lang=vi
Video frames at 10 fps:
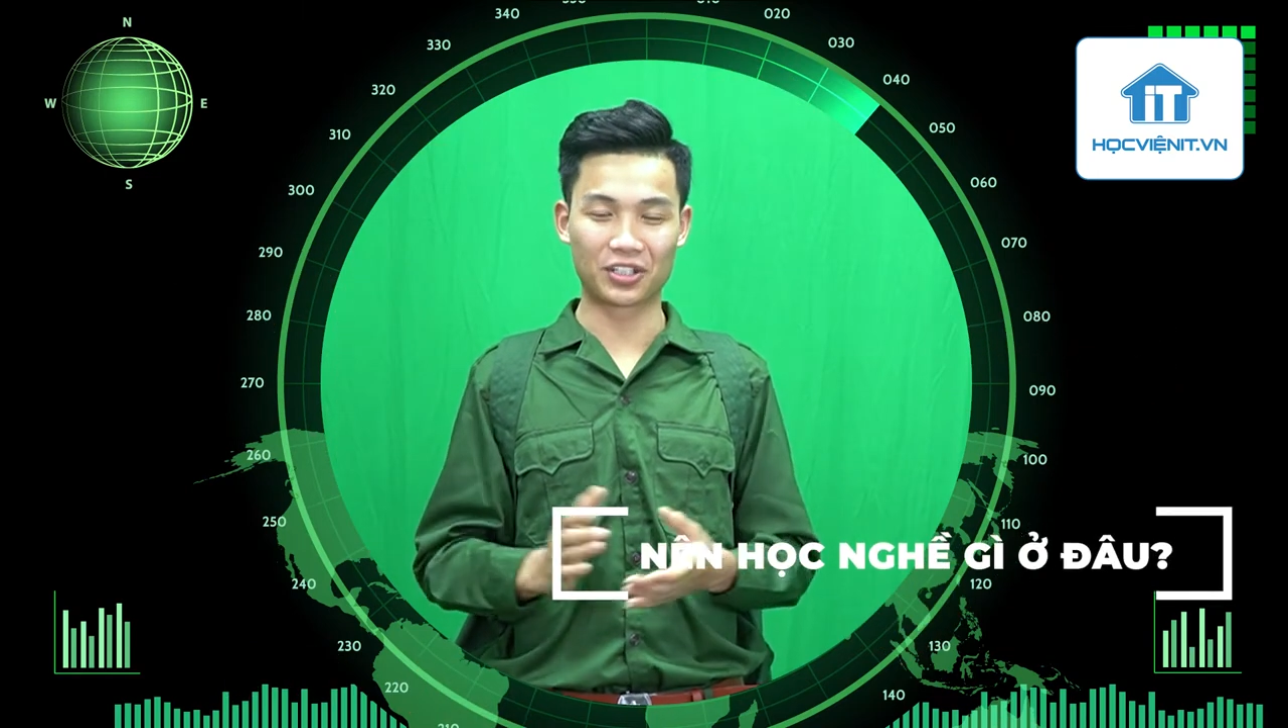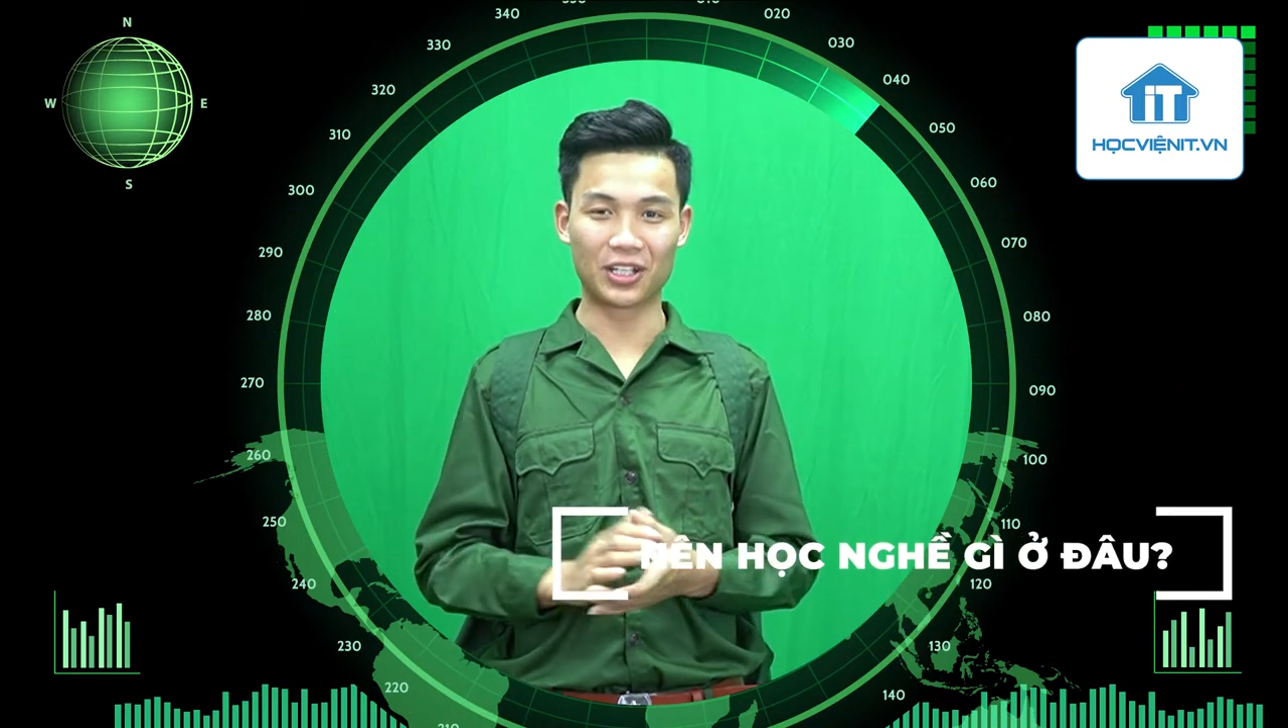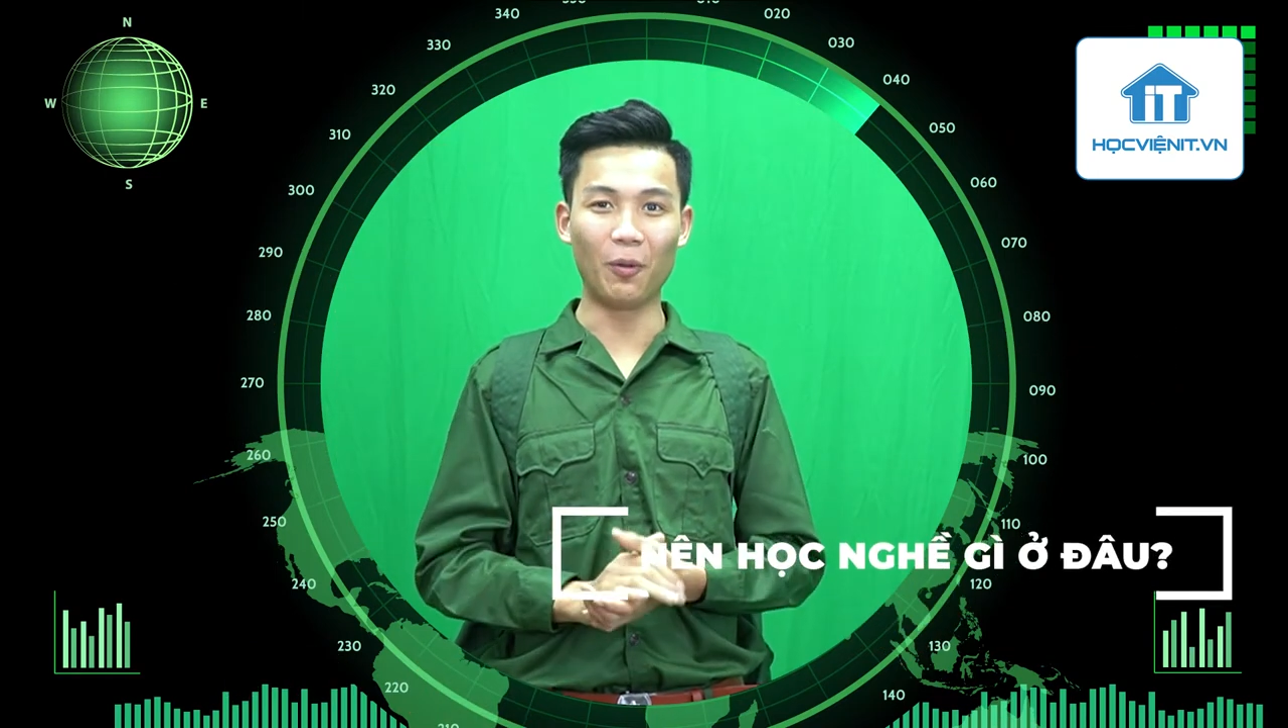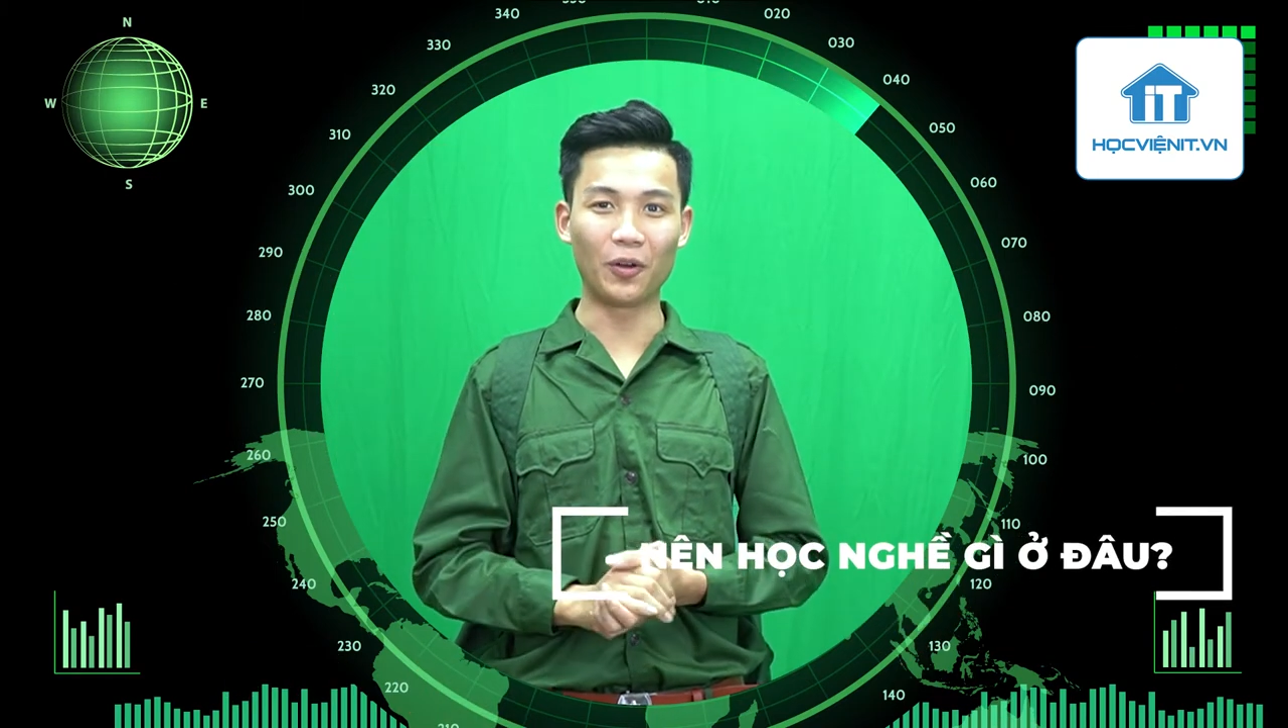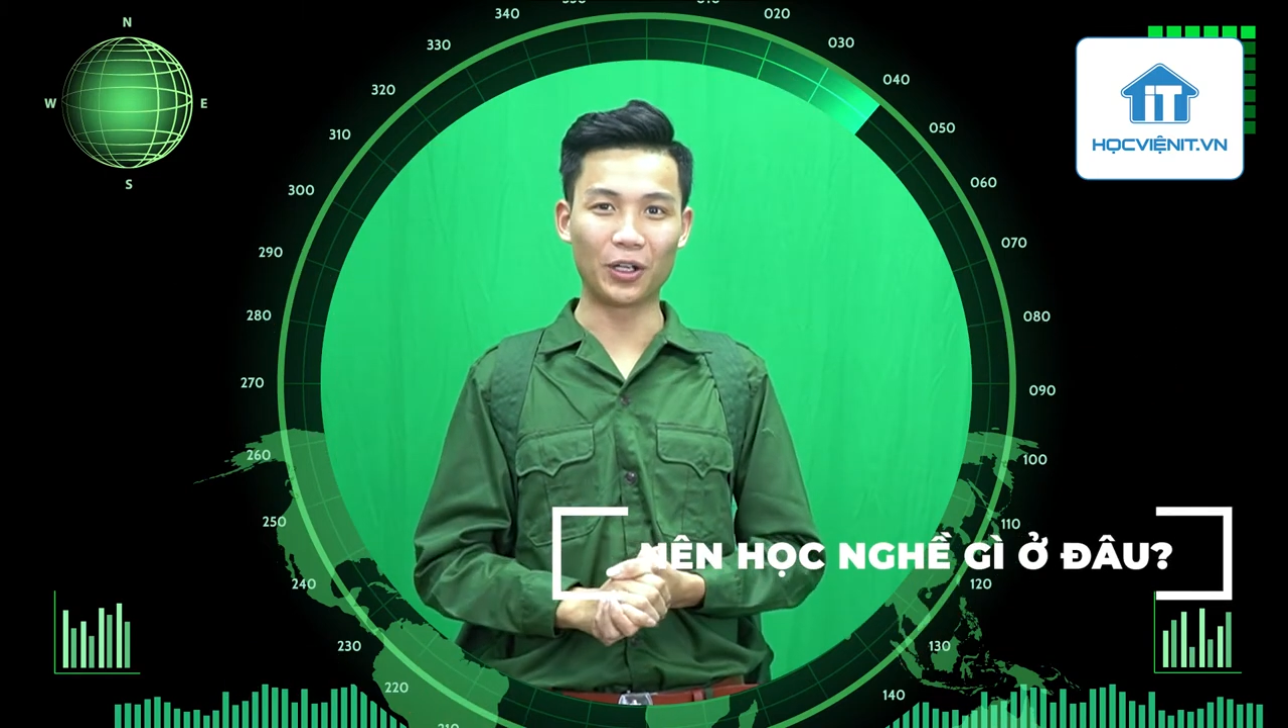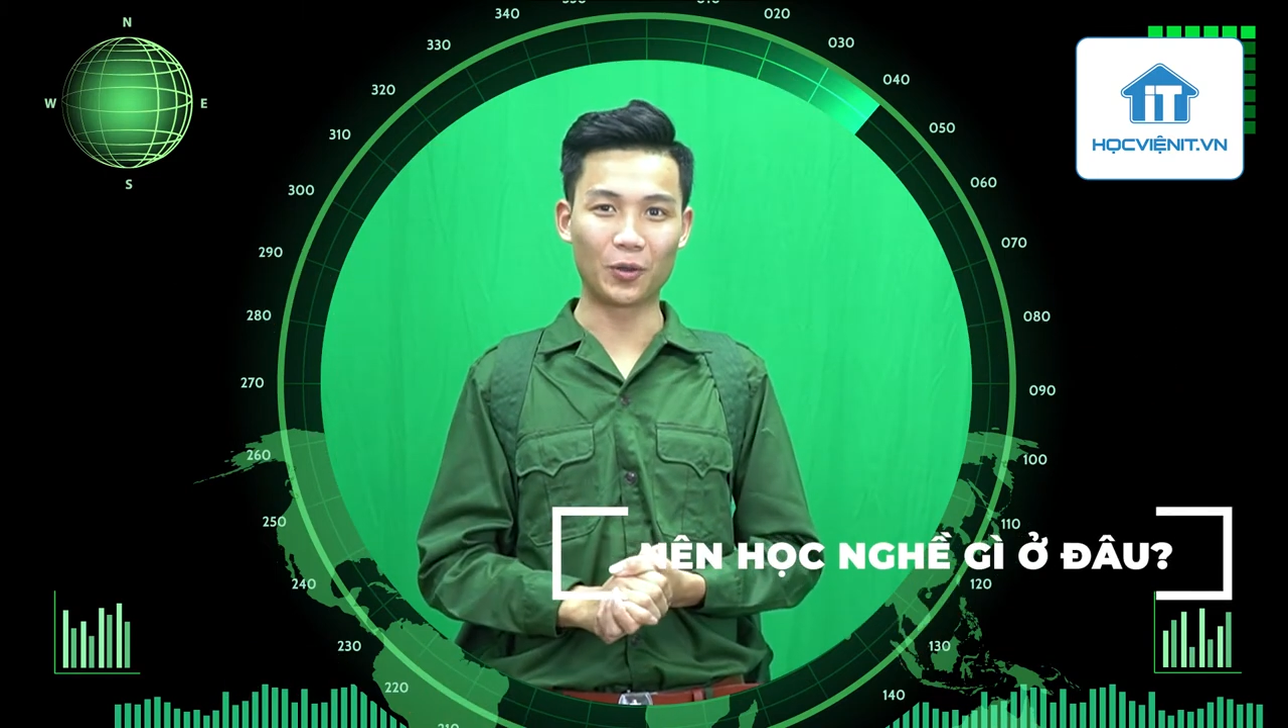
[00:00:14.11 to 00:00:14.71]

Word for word: sớm ổn định